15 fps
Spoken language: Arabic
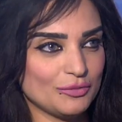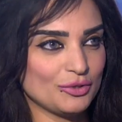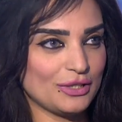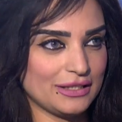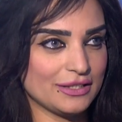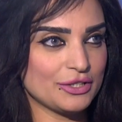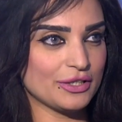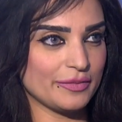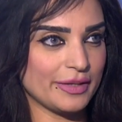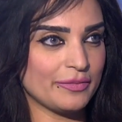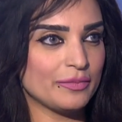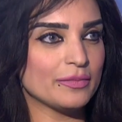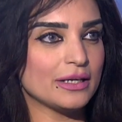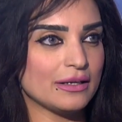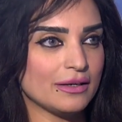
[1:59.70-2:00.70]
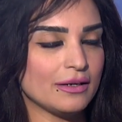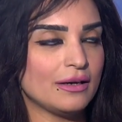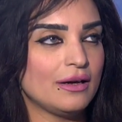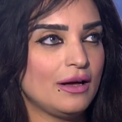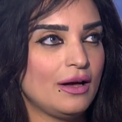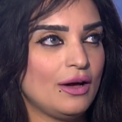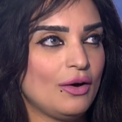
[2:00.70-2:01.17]
منتدى الشباب كويس آه،
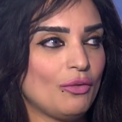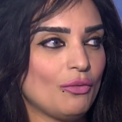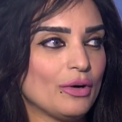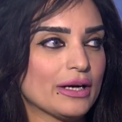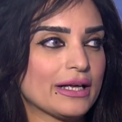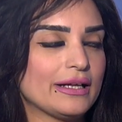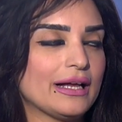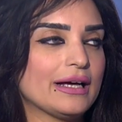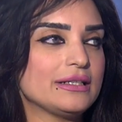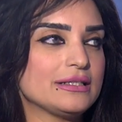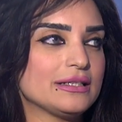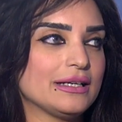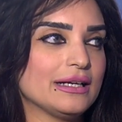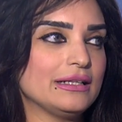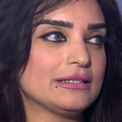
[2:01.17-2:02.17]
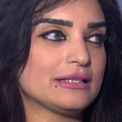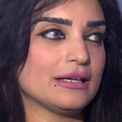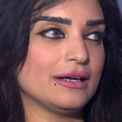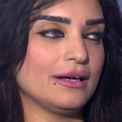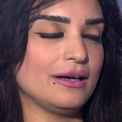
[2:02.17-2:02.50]
وكان عندي جلسه